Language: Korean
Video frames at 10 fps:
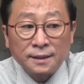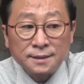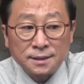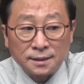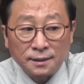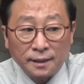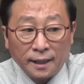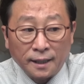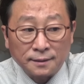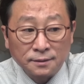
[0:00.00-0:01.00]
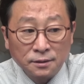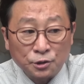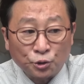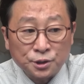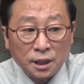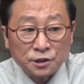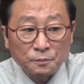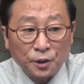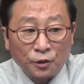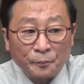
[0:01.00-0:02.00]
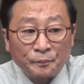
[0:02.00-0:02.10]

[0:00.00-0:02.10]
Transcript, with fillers: 징계 등을 조치했으며